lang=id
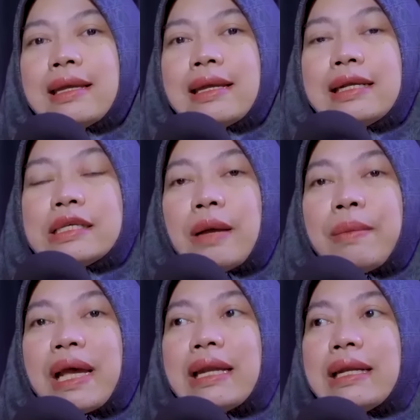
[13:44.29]

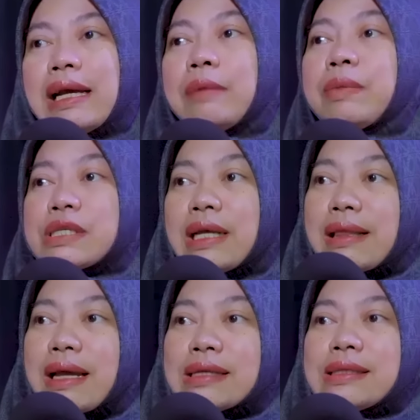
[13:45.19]
disamakan dengan
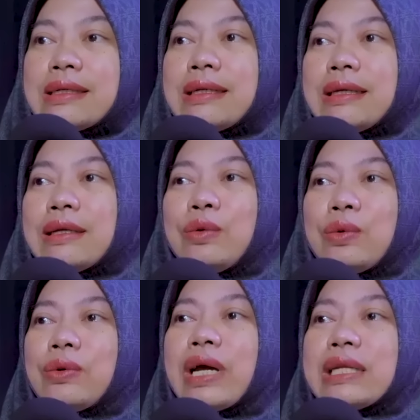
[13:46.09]
persentase
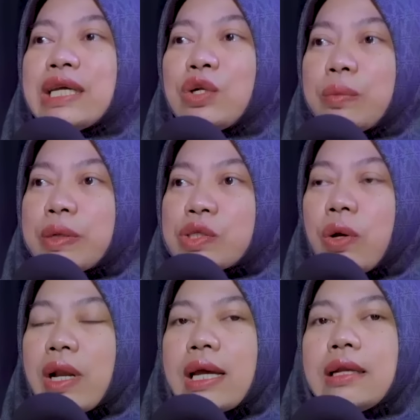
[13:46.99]
dukungan yeah. jalur
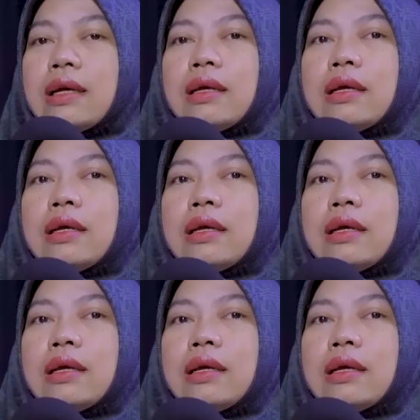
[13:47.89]
perseorangan.